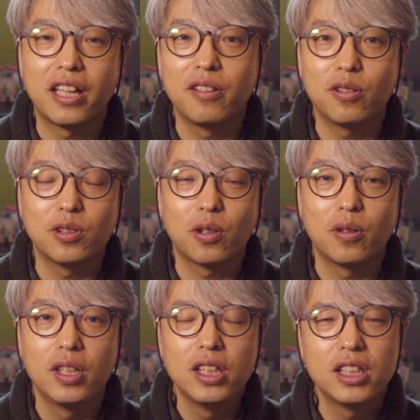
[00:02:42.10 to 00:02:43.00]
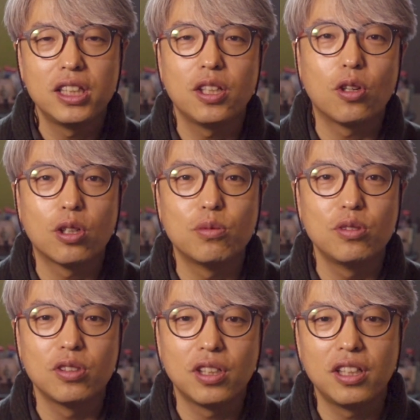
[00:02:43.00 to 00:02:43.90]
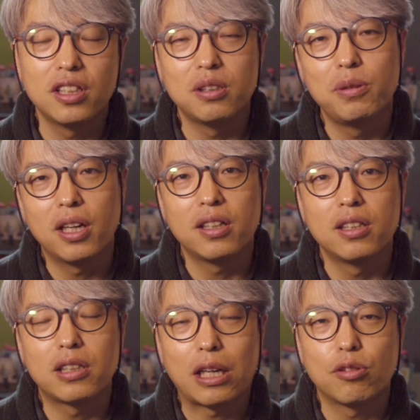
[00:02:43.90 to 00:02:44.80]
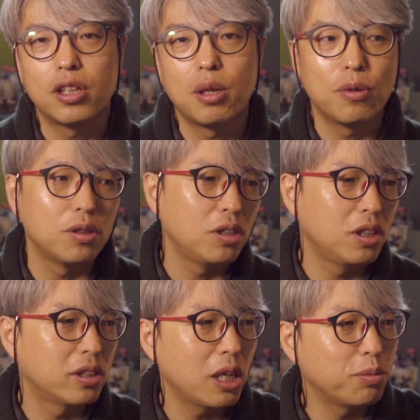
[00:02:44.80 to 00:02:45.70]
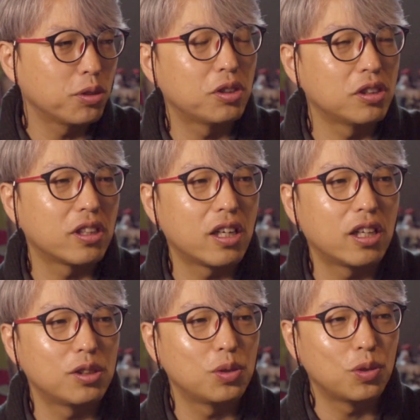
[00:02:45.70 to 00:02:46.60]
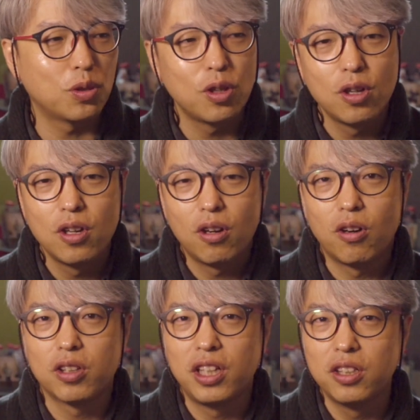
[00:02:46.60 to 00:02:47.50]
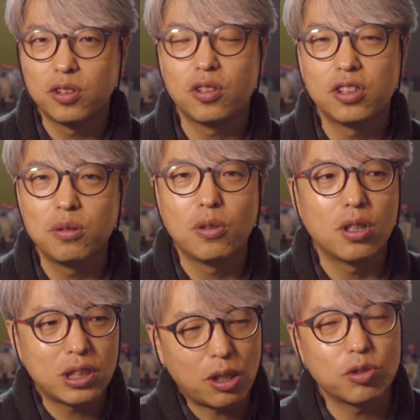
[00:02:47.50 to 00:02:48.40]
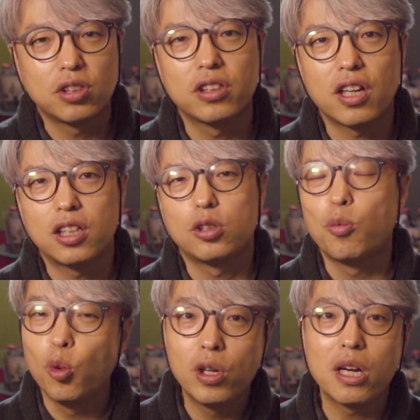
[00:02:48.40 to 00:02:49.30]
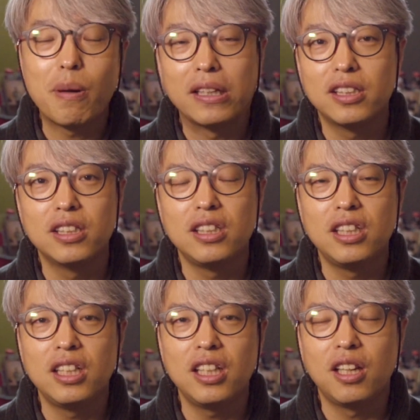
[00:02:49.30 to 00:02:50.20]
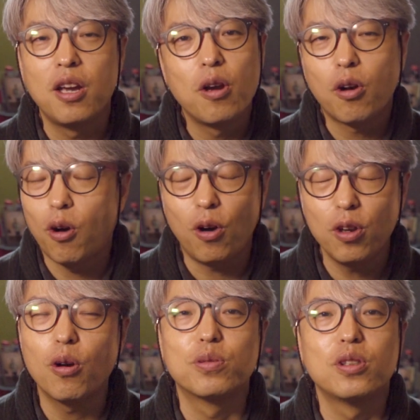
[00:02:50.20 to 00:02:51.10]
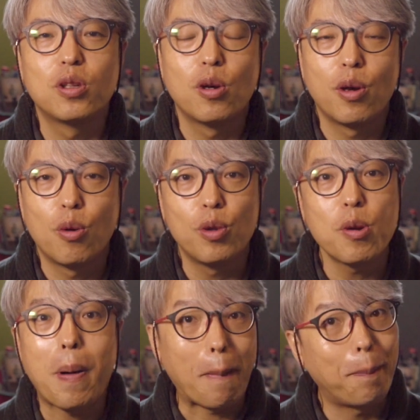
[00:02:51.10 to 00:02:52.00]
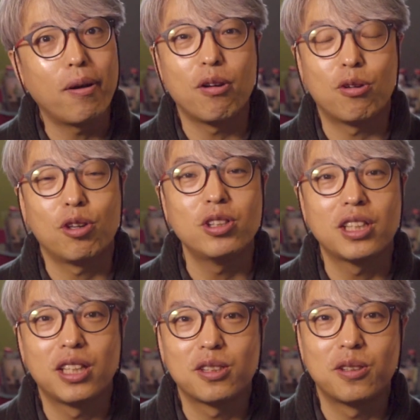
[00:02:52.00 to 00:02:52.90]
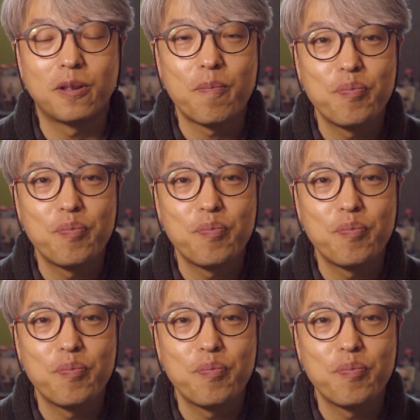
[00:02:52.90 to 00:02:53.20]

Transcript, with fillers: 되는 거죠. 실제 여러분들이 음향을 다루게 되면 이 세부로 들어가 가지고 기능적인 측면을 자꾸 들어가서 뭔가를 만지는 일이 거의 없을 거예요. 왜냐면 바빠요, 현장에서는.